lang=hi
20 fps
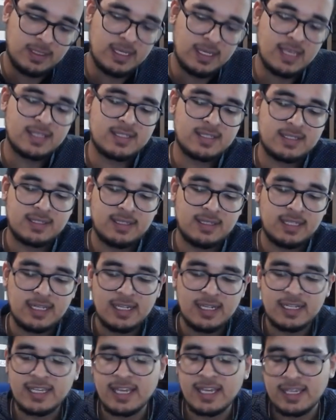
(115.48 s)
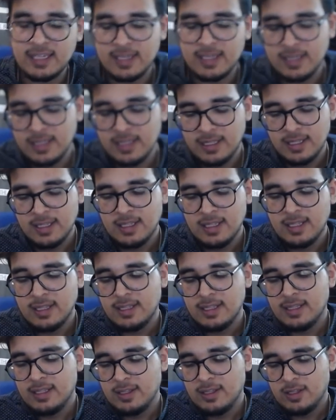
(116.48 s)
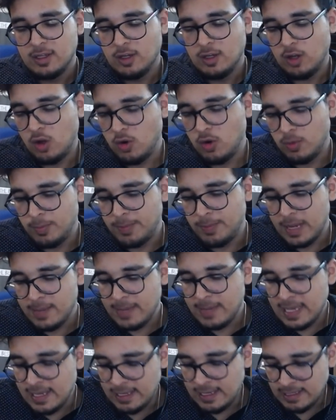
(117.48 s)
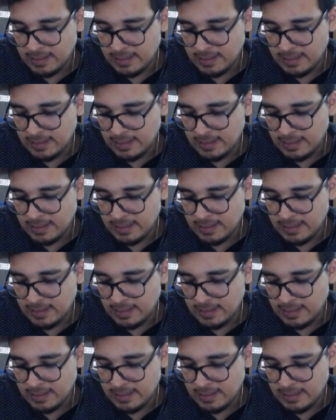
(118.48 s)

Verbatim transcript: यस निकल गया ये ओ oh, बेबी